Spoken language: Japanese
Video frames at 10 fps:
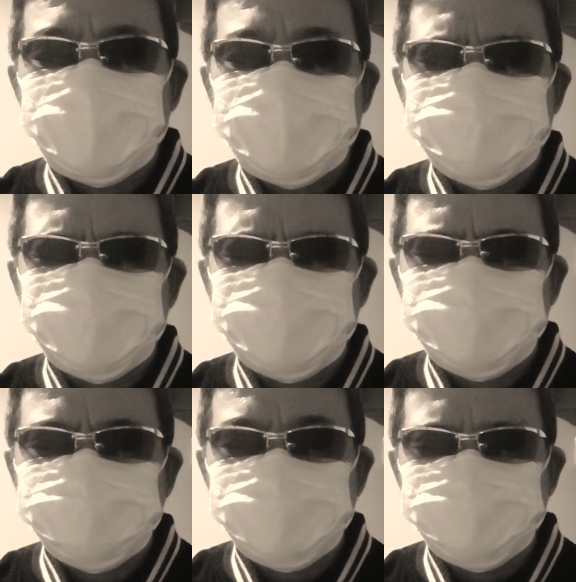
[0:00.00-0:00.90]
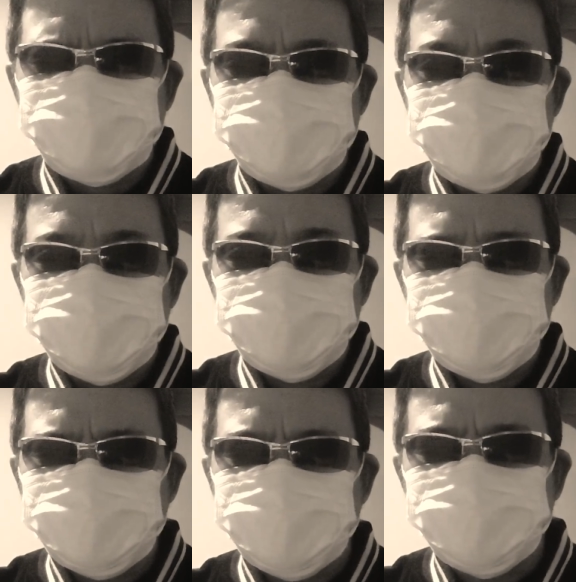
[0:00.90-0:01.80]
えライブ配信もやっぱりね、
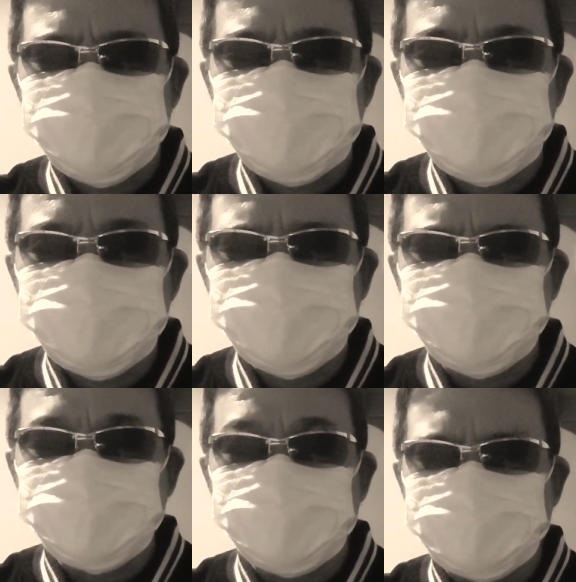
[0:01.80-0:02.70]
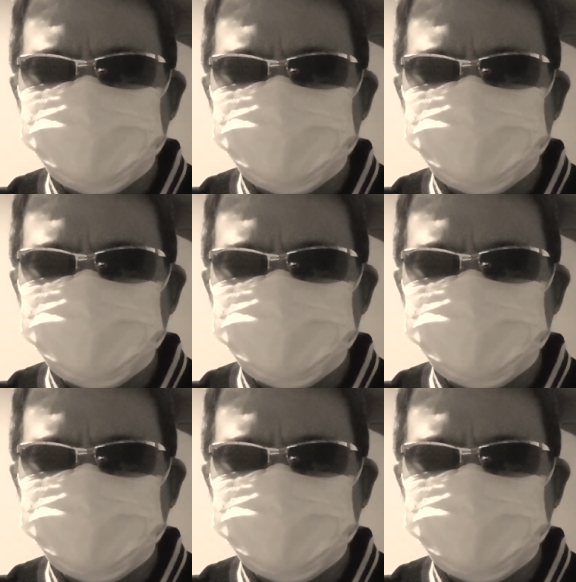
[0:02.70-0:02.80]
俺のチャンネルとして